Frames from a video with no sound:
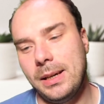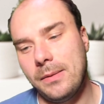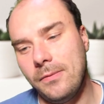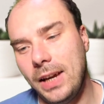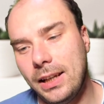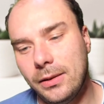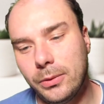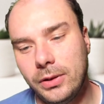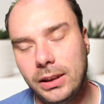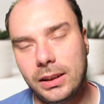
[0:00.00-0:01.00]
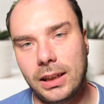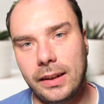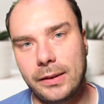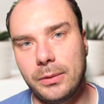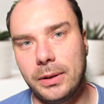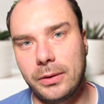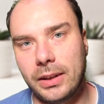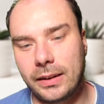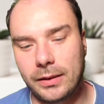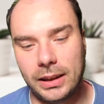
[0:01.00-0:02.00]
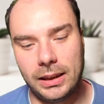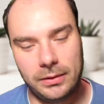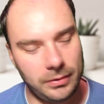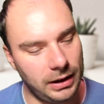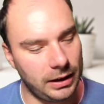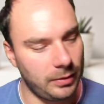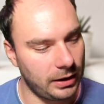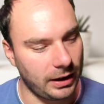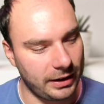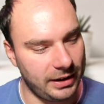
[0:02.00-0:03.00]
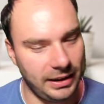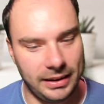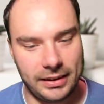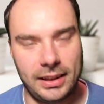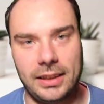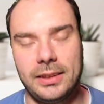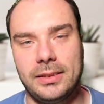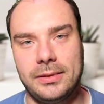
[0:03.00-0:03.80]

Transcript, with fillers: Wenn du es nicht kannst, oder wenn du sagst, okay, ich will nicht wieder Daniel jeden Tag